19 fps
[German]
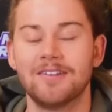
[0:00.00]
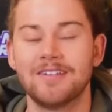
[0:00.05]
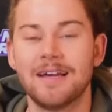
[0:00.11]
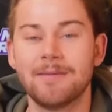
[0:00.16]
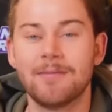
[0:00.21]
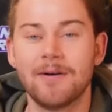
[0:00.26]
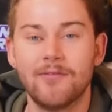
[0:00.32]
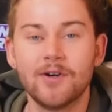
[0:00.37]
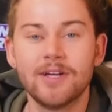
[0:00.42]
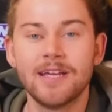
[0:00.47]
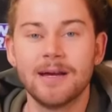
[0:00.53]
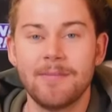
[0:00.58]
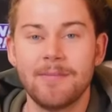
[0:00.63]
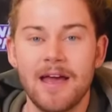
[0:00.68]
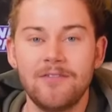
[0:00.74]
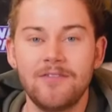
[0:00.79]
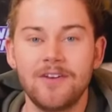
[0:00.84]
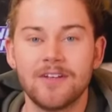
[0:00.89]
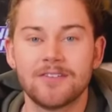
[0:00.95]
Was ich aber wirklich am
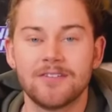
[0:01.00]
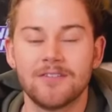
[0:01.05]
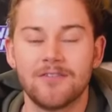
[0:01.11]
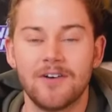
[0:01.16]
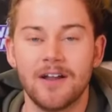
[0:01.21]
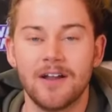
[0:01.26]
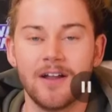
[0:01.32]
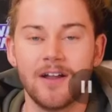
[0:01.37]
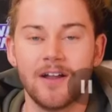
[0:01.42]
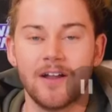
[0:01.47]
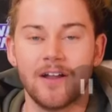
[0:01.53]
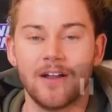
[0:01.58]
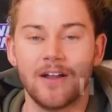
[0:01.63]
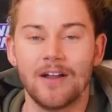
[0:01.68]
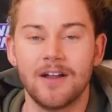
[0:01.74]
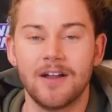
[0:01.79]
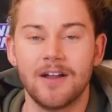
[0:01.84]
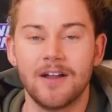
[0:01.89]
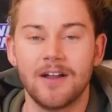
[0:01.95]
heftigsten fand.
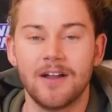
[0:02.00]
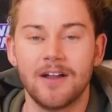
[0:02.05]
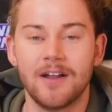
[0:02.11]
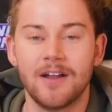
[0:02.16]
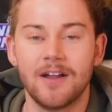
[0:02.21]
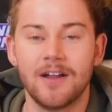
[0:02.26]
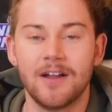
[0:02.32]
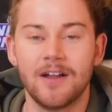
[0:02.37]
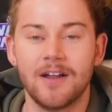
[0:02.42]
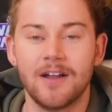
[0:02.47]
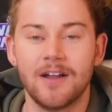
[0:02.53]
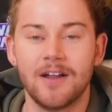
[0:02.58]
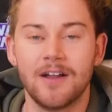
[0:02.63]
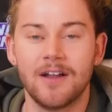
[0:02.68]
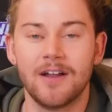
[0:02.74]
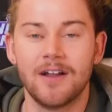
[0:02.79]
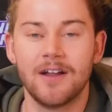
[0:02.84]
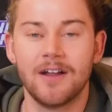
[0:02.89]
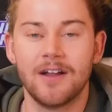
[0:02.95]
Na,
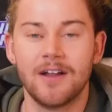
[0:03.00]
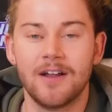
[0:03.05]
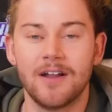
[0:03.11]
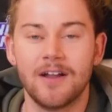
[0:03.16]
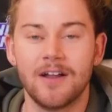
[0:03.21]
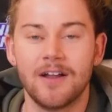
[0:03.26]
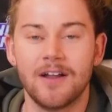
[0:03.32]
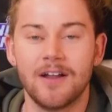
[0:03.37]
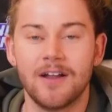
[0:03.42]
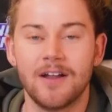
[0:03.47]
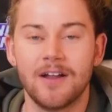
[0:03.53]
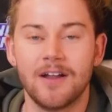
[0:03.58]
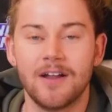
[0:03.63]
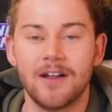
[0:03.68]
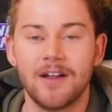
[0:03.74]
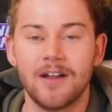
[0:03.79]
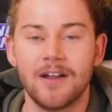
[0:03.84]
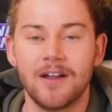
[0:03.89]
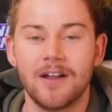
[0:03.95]
ich äh,
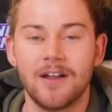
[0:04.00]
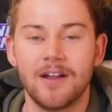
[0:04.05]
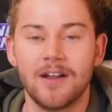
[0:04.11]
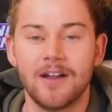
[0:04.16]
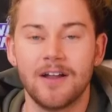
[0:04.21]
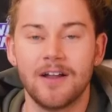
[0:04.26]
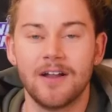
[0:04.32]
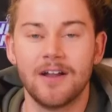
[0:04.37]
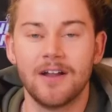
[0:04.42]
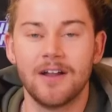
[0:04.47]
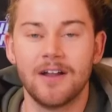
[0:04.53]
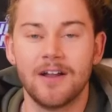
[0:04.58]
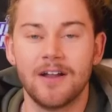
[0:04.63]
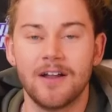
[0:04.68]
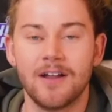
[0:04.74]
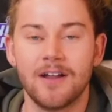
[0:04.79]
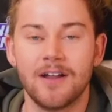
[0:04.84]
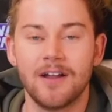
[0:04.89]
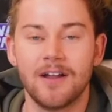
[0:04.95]
lasse jetzt mal jeden
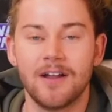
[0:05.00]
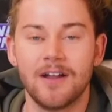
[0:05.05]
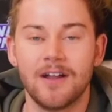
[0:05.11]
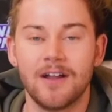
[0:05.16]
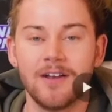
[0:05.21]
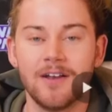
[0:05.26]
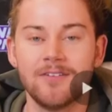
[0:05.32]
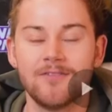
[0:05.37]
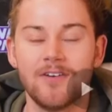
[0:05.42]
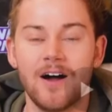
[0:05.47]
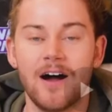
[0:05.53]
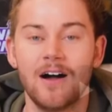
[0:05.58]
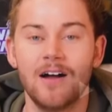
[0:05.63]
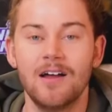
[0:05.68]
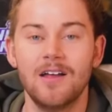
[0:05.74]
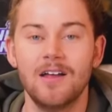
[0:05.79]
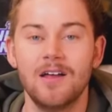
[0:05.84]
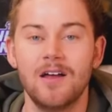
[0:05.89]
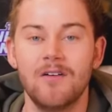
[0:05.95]
Kommentar. Und
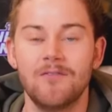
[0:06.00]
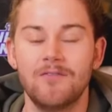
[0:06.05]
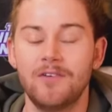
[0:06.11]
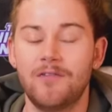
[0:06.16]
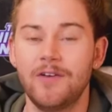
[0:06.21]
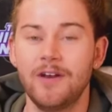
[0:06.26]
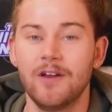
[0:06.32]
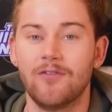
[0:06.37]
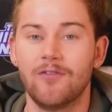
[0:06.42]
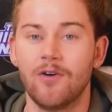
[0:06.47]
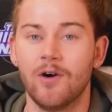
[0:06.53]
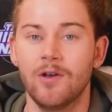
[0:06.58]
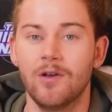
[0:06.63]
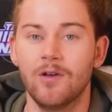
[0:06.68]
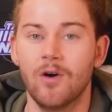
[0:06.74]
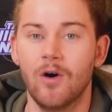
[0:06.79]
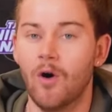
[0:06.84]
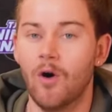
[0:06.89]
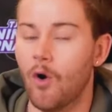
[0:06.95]
war, wie viele
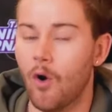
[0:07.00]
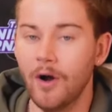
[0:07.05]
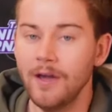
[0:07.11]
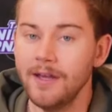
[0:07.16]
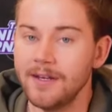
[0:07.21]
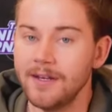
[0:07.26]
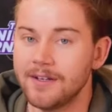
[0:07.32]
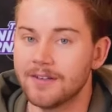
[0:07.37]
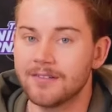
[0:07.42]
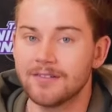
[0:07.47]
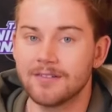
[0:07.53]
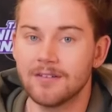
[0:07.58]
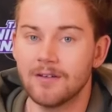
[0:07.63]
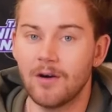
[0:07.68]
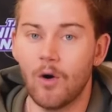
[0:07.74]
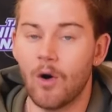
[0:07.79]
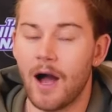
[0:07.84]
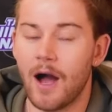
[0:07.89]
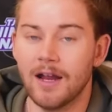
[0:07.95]
von euch das
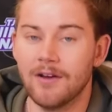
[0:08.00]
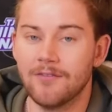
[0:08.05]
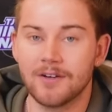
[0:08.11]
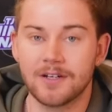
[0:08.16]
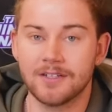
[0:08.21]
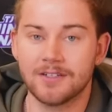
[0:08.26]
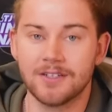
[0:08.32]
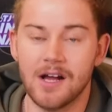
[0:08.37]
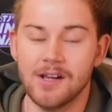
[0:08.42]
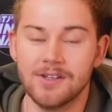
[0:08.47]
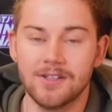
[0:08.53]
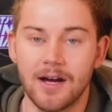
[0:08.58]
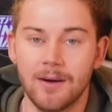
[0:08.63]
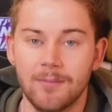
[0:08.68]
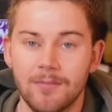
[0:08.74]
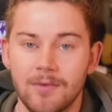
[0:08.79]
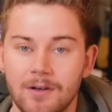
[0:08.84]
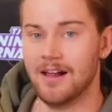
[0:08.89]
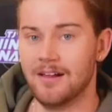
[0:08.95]
auch einfach geteilt
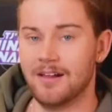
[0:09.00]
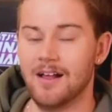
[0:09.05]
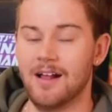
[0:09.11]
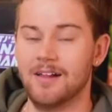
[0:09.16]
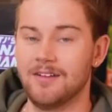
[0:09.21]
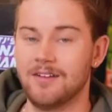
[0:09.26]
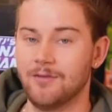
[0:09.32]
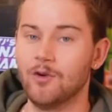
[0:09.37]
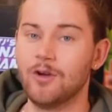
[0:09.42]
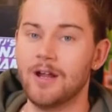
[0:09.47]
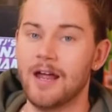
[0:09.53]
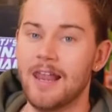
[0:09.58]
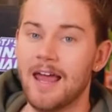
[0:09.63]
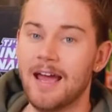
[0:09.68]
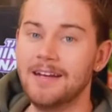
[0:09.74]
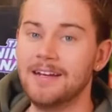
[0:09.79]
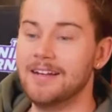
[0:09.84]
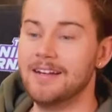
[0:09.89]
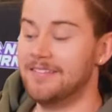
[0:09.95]
haben. Also ich wurde
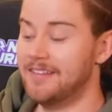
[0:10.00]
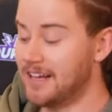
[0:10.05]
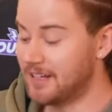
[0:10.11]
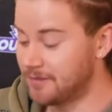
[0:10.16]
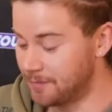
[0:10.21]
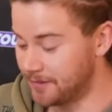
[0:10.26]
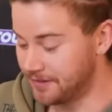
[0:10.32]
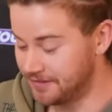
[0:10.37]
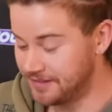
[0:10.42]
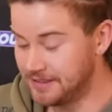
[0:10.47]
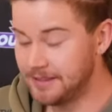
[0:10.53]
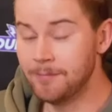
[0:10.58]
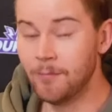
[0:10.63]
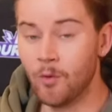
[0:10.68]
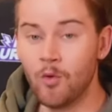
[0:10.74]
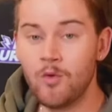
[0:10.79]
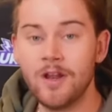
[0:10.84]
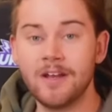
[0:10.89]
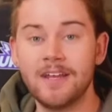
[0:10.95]
allein in 600 bis
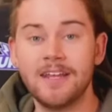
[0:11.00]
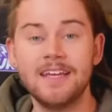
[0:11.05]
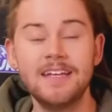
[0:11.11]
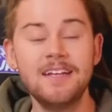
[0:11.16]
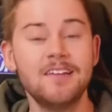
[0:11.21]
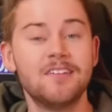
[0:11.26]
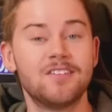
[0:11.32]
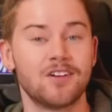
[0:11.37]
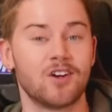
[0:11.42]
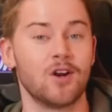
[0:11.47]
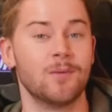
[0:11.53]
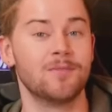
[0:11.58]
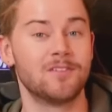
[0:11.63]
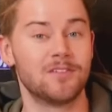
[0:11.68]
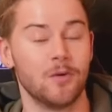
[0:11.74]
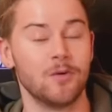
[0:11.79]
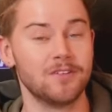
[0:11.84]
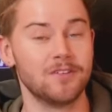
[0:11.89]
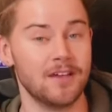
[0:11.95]
700
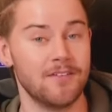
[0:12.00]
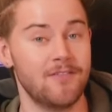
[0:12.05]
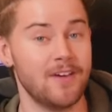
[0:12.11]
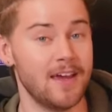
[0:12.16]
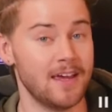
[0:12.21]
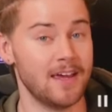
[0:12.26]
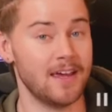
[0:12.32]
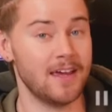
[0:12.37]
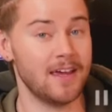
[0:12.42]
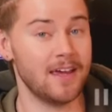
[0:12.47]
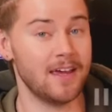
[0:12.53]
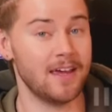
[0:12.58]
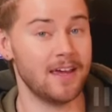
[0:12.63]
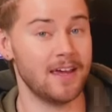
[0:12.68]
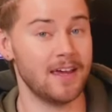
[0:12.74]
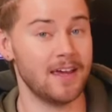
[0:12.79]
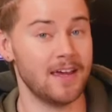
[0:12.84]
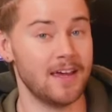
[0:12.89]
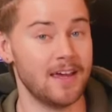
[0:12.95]
Instagram-Stories erwähnt.
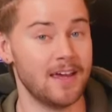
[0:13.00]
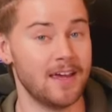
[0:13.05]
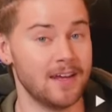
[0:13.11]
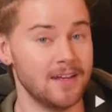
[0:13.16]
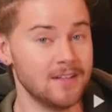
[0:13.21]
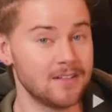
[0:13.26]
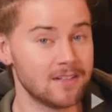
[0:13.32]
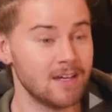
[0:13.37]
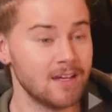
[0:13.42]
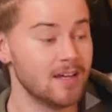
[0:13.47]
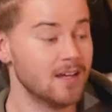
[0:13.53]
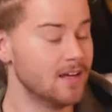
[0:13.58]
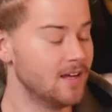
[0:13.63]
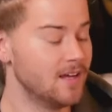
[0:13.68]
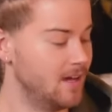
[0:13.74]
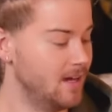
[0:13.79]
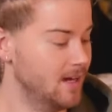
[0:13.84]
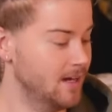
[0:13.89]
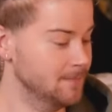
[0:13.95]
Krass. Und
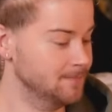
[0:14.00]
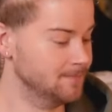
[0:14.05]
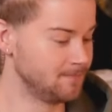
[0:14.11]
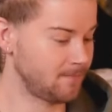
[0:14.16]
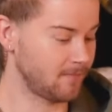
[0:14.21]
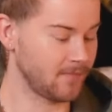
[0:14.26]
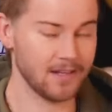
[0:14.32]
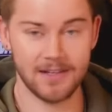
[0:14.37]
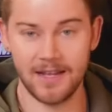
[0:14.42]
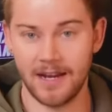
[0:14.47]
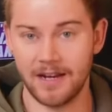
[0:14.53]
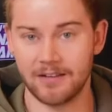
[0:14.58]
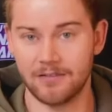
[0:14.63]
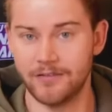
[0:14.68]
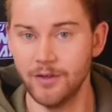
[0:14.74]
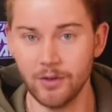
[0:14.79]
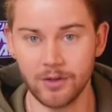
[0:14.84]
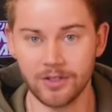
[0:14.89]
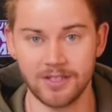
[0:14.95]
ähm, die an
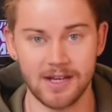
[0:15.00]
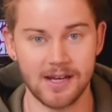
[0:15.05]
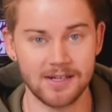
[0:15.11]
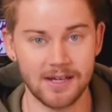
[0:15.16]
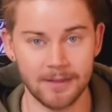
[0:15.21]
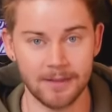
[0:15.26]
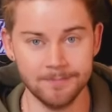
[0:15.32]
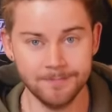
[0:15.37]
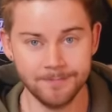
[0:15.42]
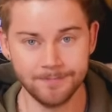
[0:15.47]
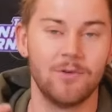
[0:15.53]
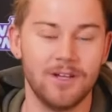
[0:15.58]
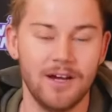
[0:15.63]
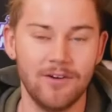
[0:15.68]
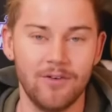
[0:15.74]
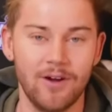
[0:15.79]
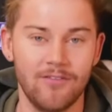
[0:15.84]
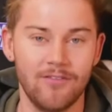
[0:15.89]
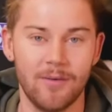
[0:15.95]
das Video geteilt haben. Und
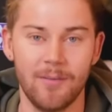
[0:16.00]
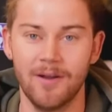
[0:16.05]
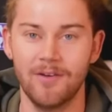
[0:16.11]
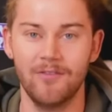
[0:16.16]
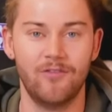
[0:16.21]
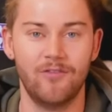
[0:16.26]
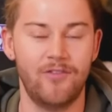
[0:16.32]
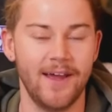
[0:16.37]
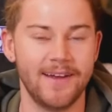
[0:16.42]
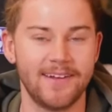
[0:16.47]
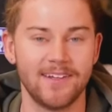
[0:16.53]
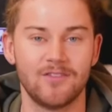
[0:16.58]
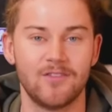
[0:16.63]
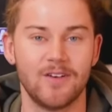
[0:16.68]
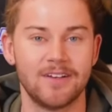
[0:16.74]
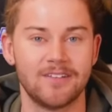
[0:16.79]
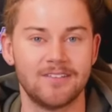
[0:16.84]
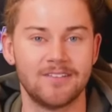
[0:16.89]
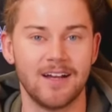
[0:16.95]
dafür einfach mal ein fettes,
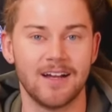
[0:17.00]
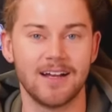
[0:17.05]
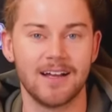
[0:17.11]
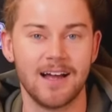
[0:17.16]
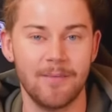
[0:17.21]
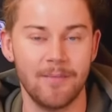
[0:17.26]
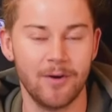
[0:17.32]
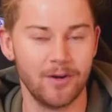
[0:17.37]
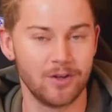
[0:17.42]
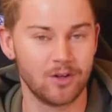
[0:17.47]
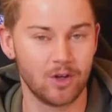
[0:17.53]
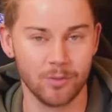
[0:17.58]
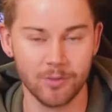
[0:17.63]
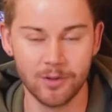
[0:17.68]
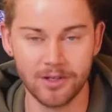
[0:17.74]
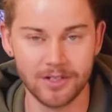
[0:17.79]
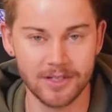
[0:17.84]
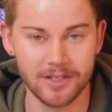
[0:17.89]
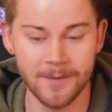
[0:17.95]
fettes Dank an die
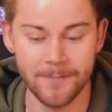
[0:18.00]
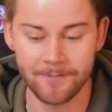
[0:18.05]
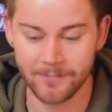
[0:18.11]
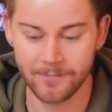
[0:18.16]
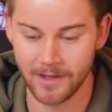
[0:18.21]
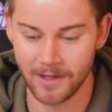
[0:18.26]
Community.